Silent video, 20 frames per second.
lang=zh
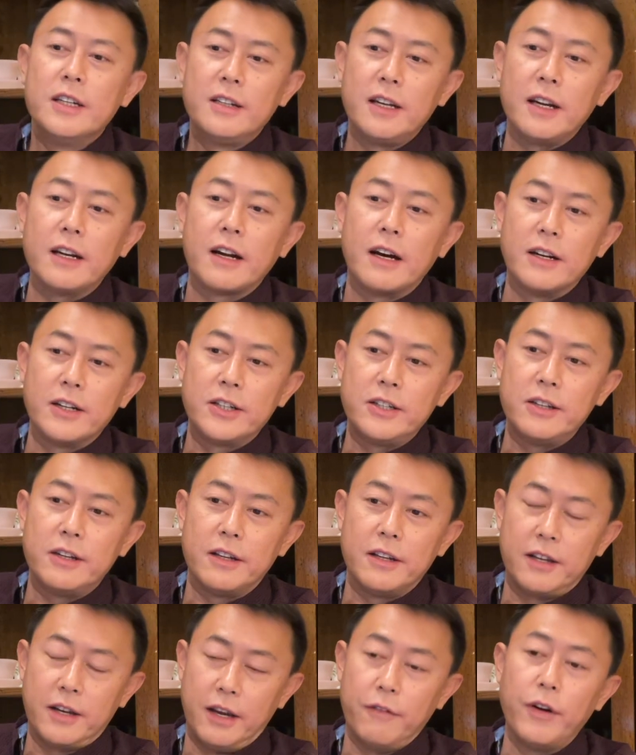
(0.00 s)
这个城市
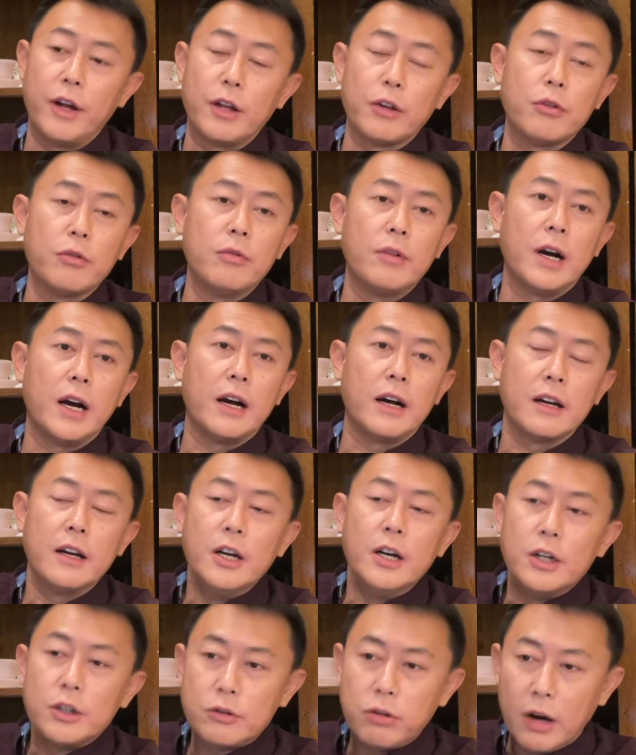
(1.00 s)
呢，他给放松啊，
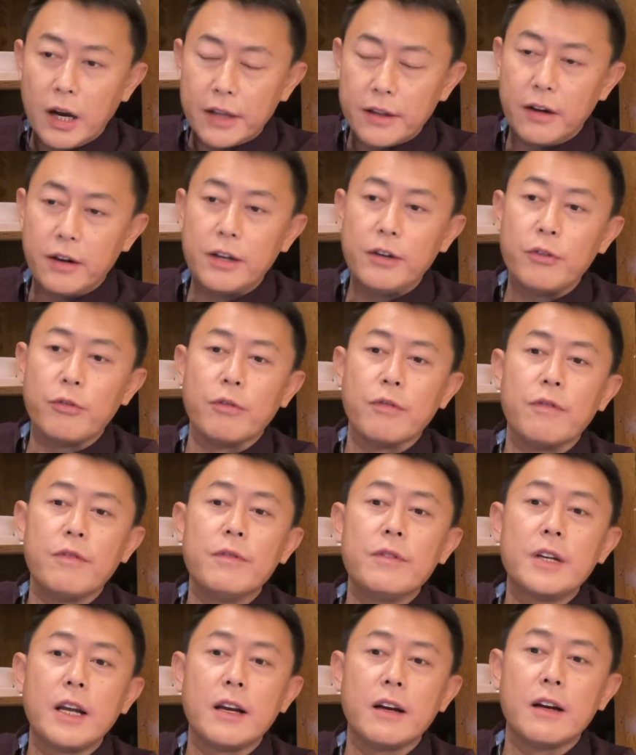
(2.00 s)
创造一种
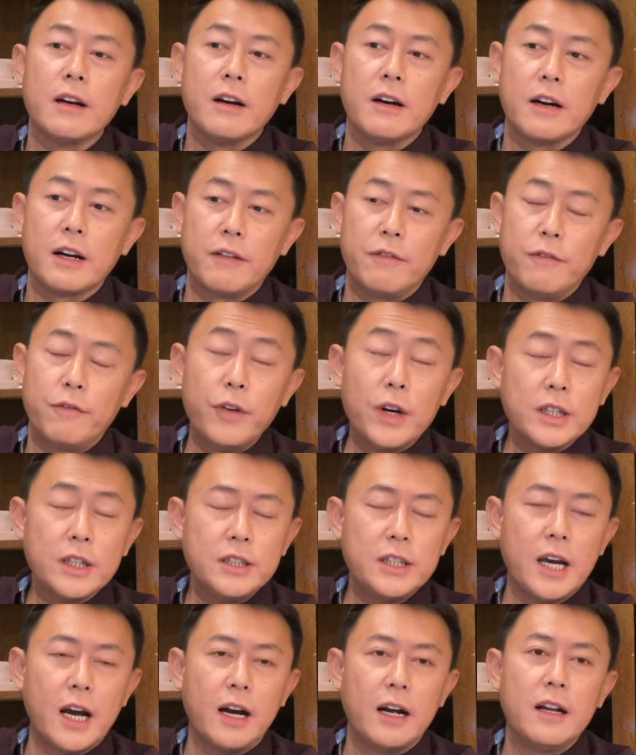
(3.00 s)
这个风
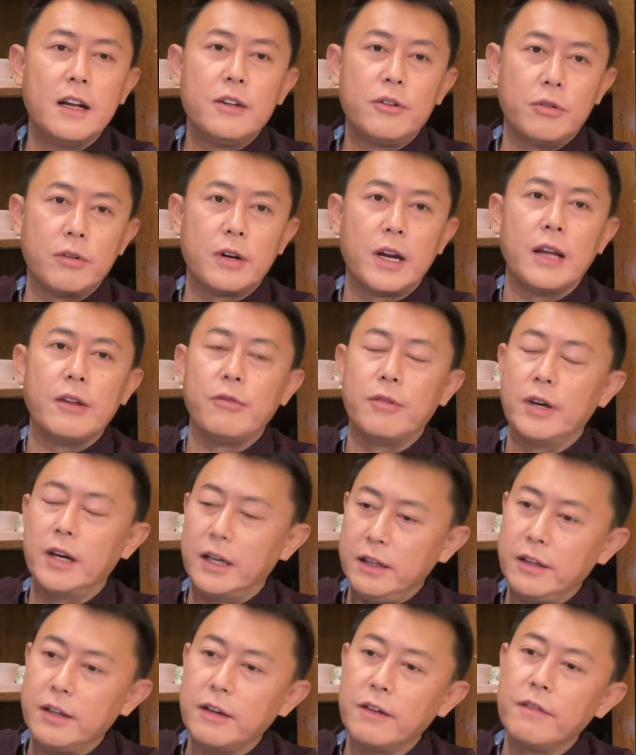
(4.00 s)
向，就是感觉啊
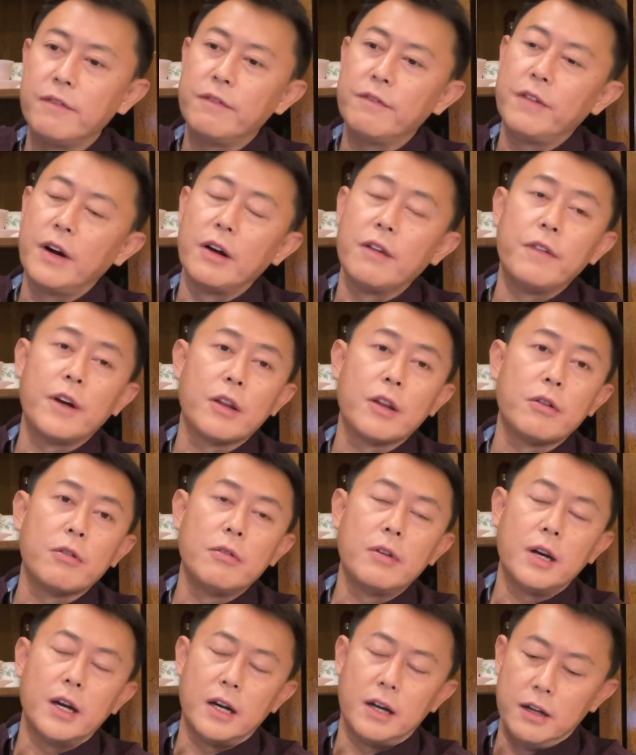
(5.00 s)
疫情放放
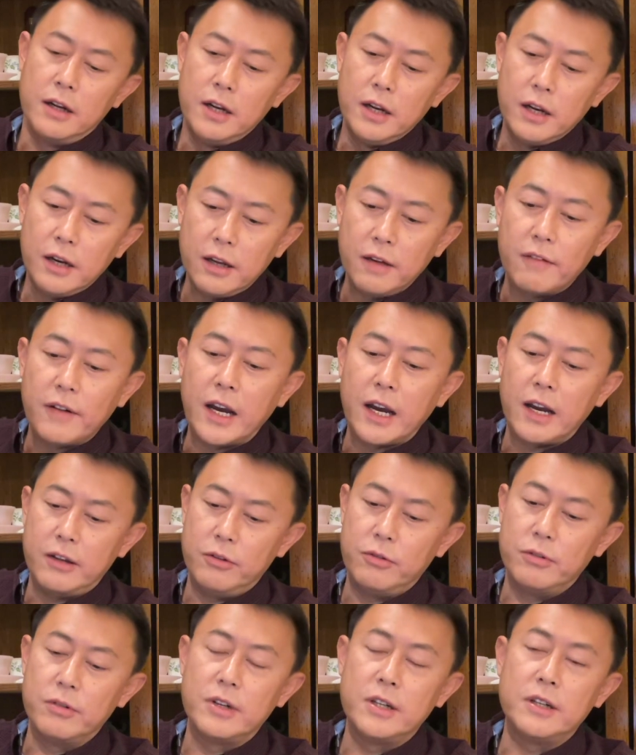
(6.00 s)
松了啊。另外还
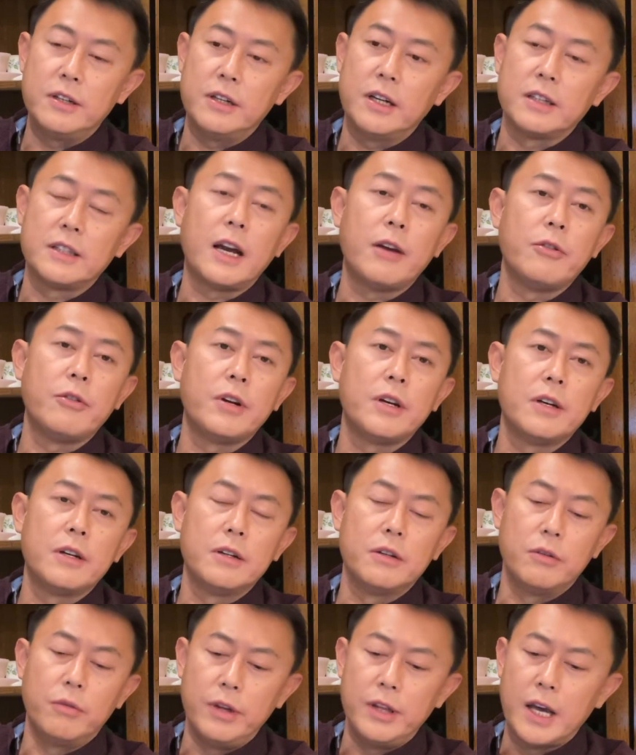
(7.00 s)
就是让大学
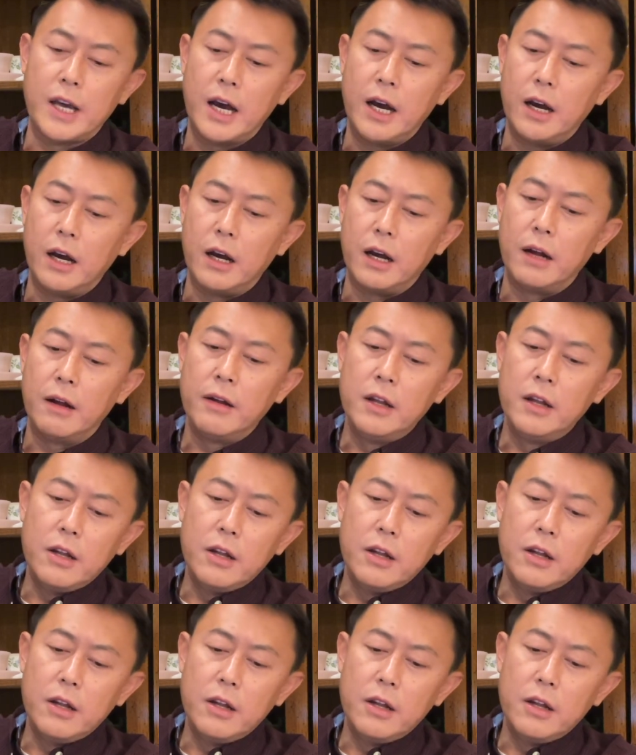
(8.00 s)
生回家啊。